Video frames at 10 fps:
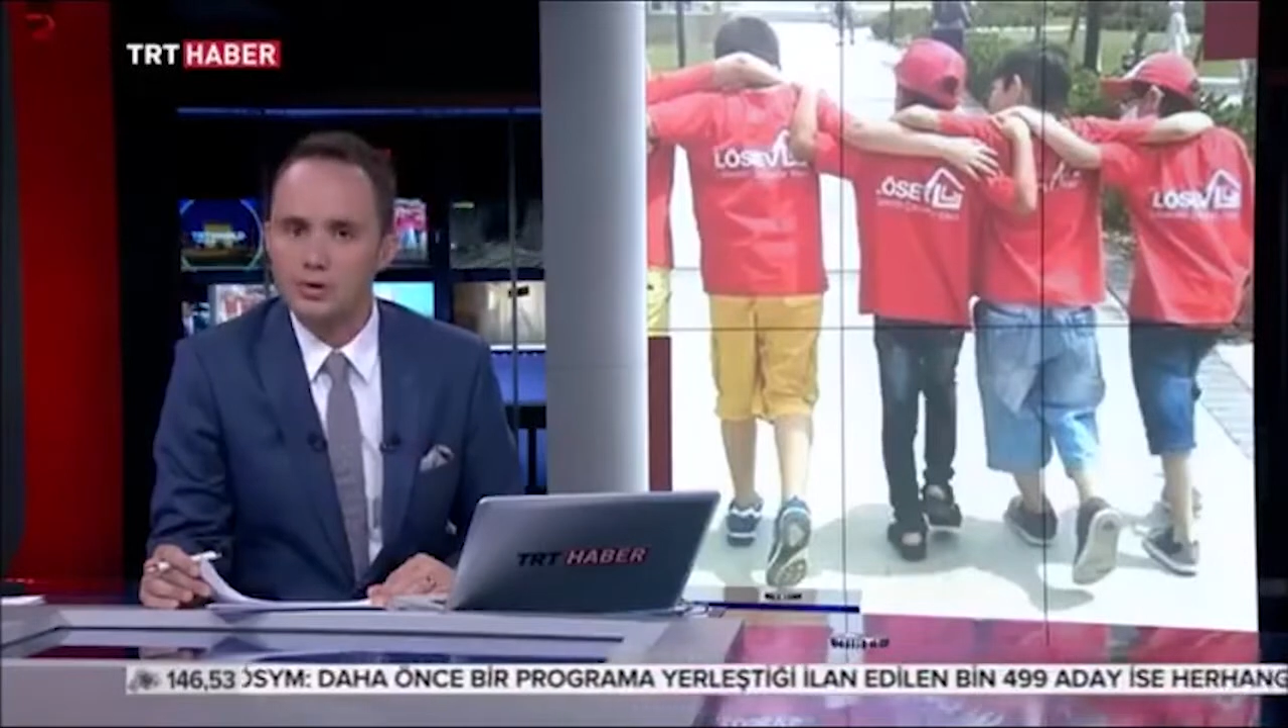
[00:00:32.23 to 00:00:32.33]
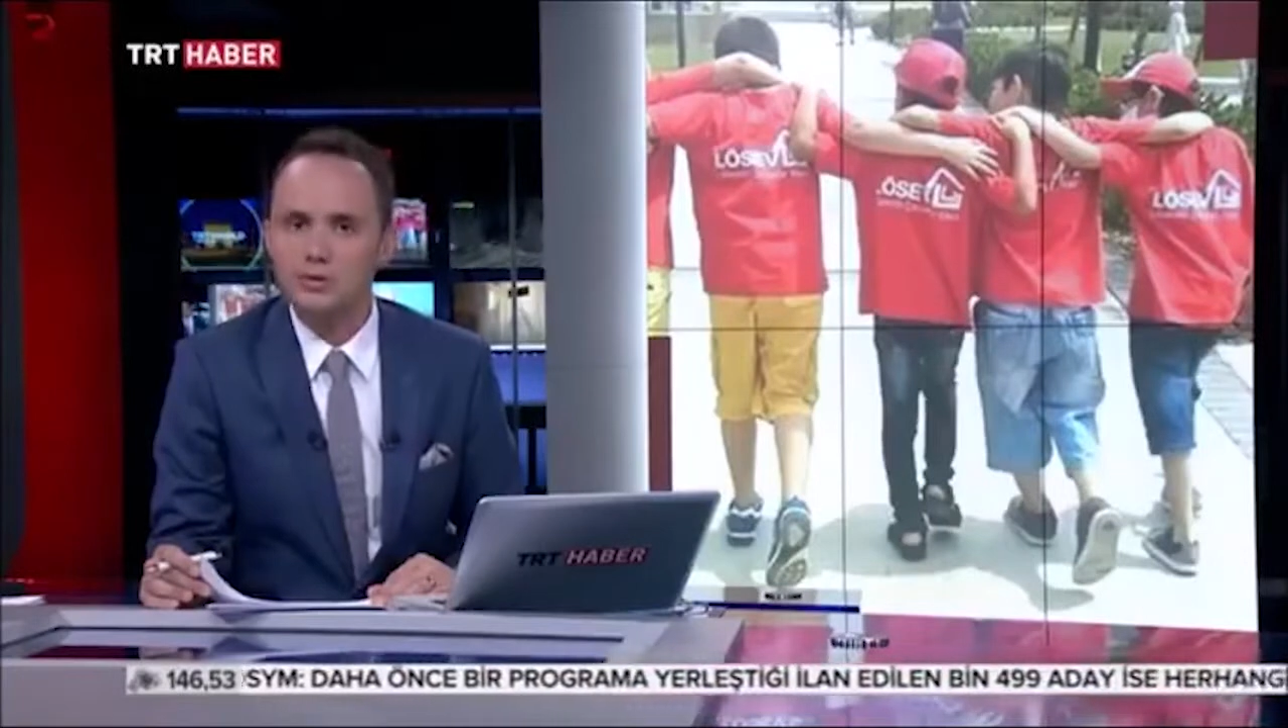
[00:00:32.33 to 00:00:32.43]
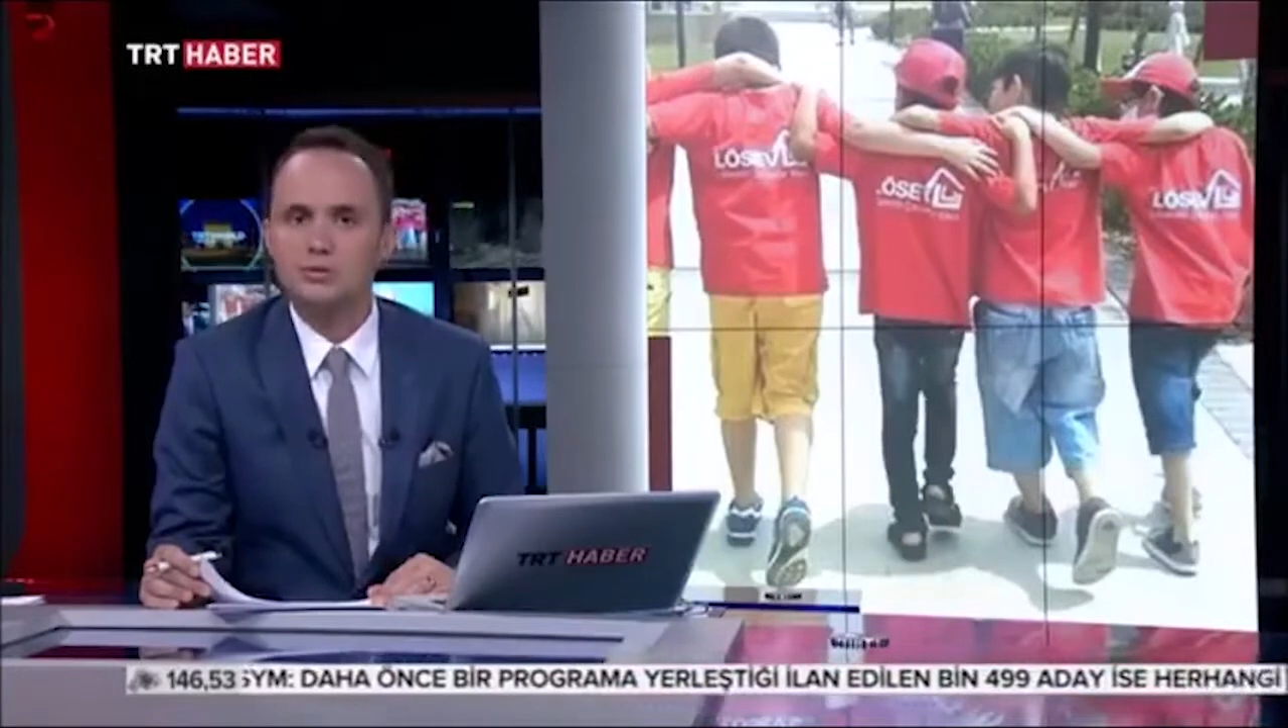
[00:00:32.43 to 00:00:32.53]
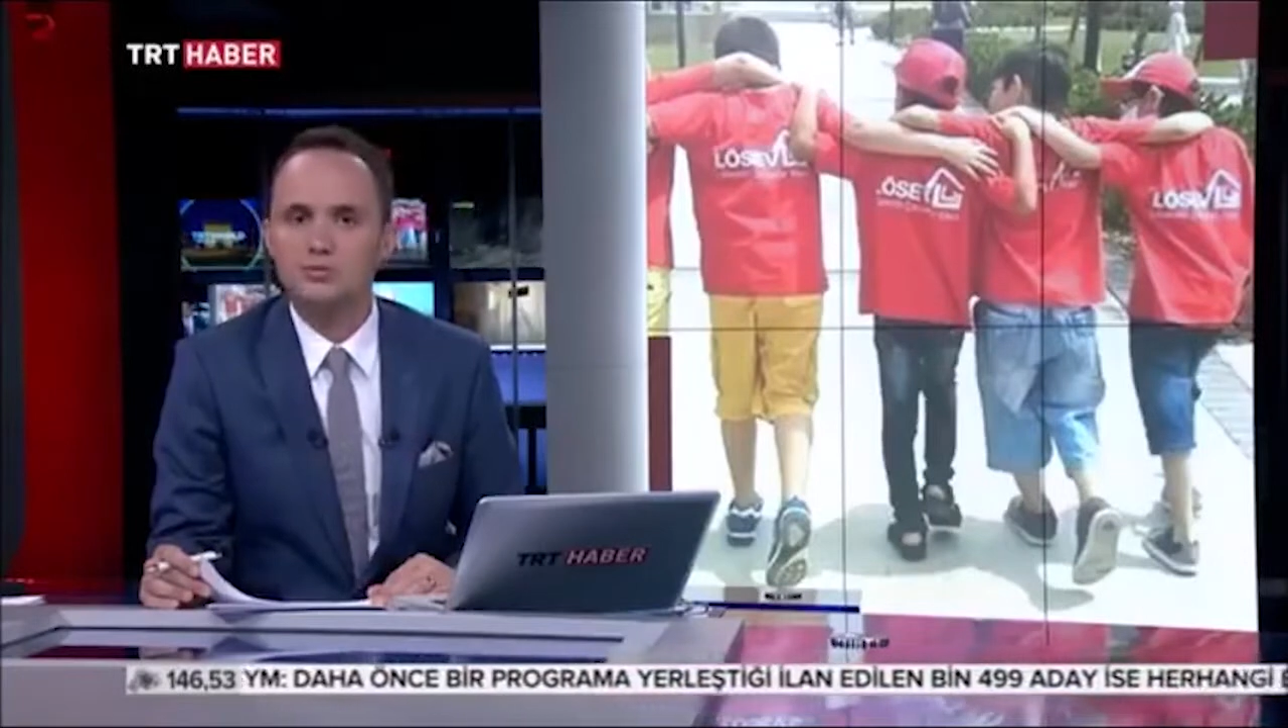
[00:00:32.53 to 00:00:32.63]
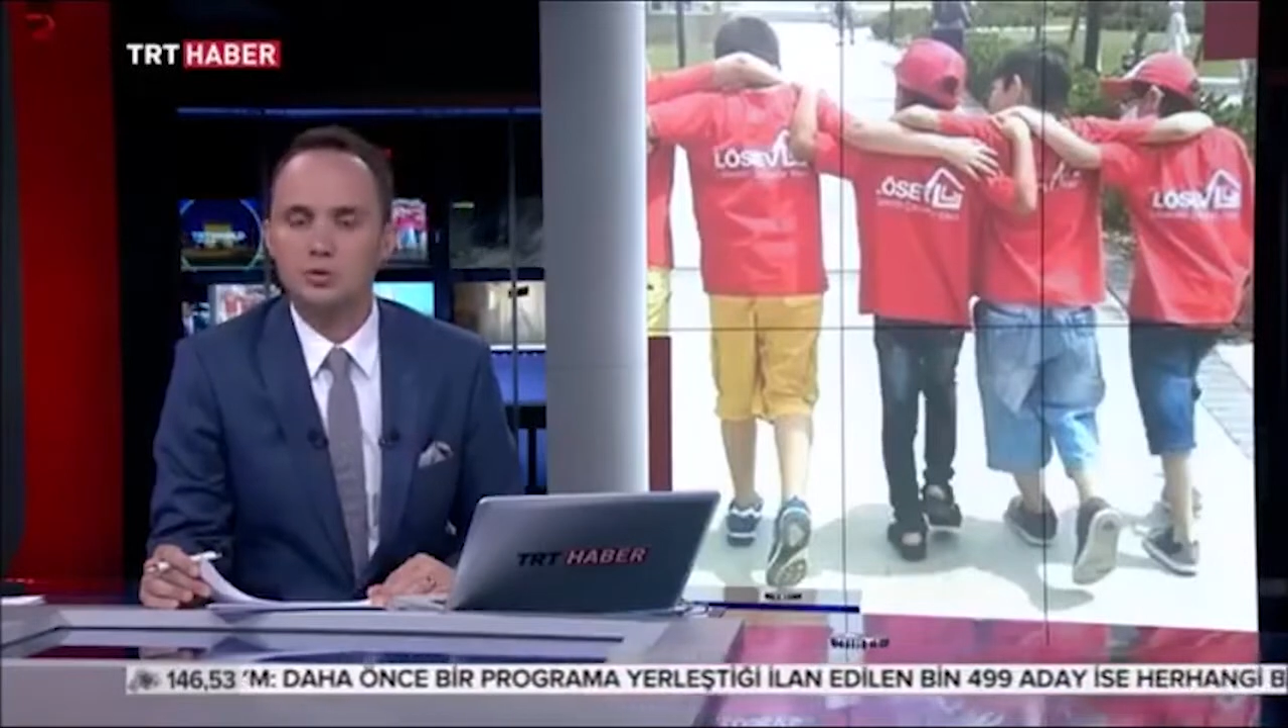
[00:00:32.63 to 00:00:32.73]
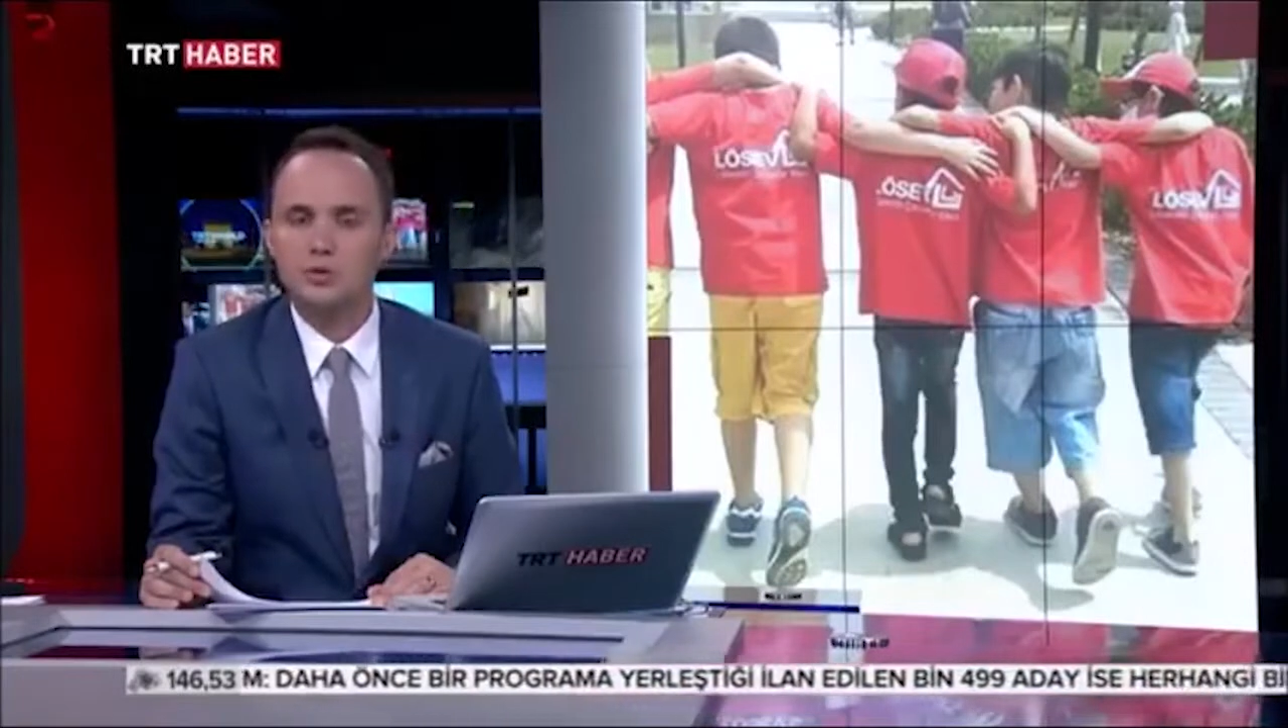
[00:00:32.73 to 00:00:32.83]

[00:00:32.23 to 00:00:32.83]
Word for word: gibi